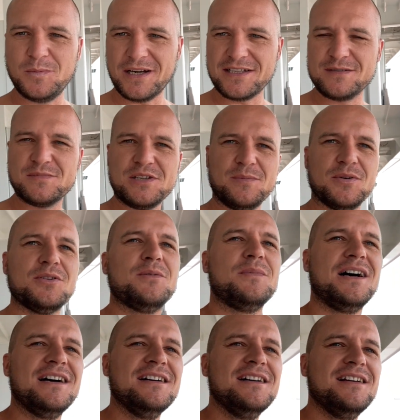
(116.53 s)
bardzo mi się
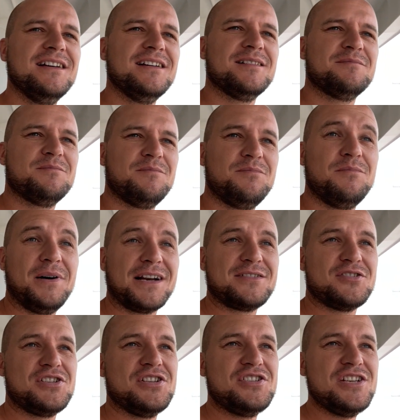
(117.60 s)
podoba
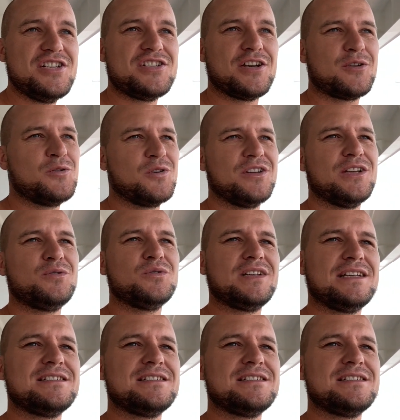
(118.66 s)
bardzo się cieszę, kurde, tutaj